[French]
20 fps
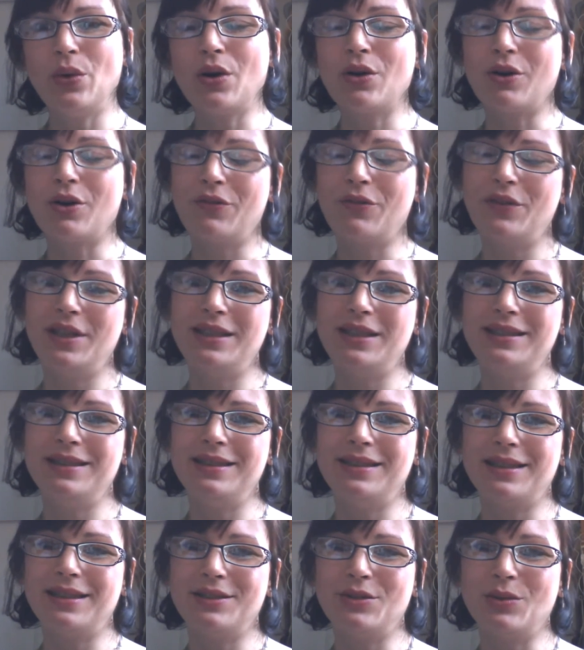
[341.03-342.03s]
Encore
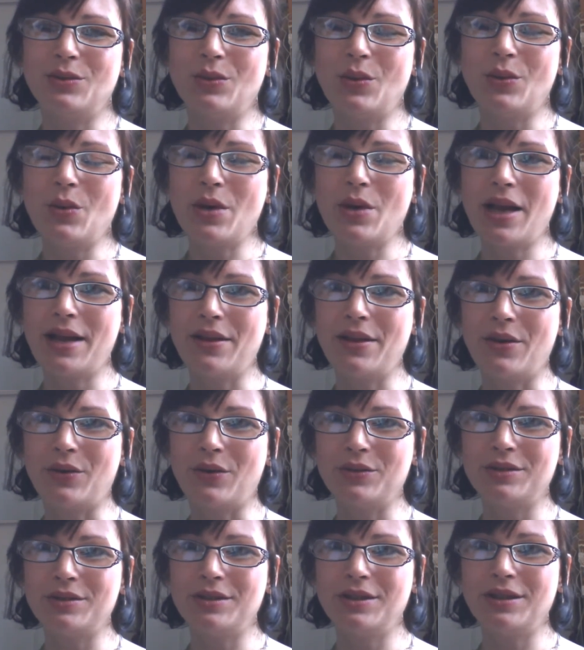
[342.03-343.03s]
félicitations aux
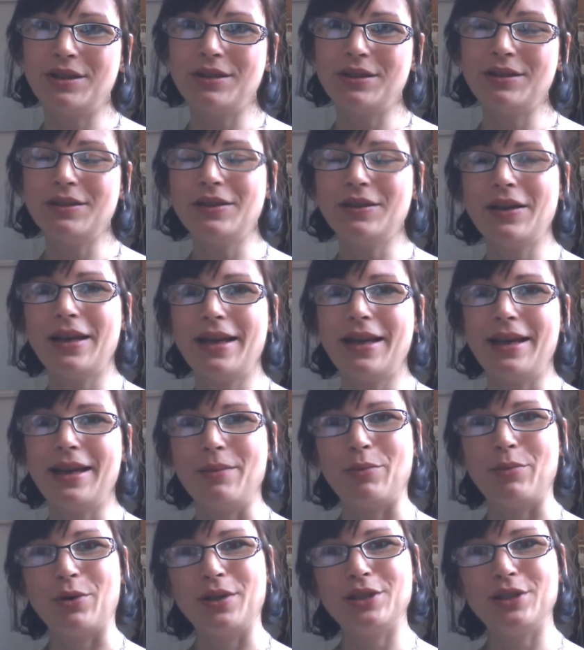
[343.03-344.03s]
gagnantes et
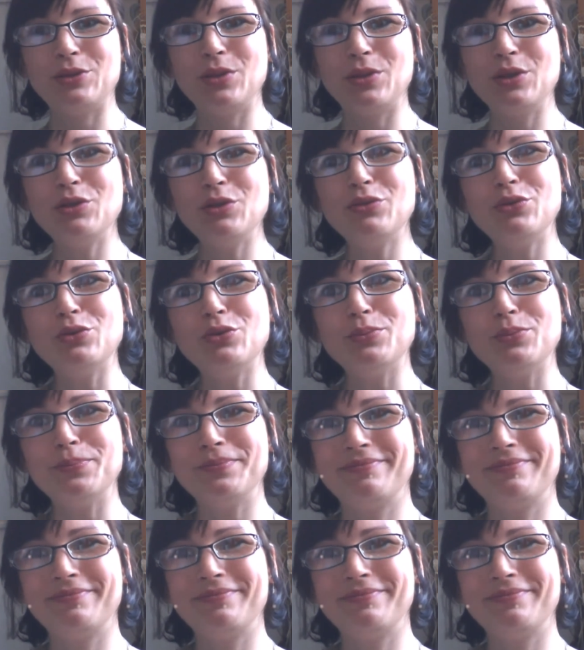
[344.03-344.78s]
prenez soin de vous.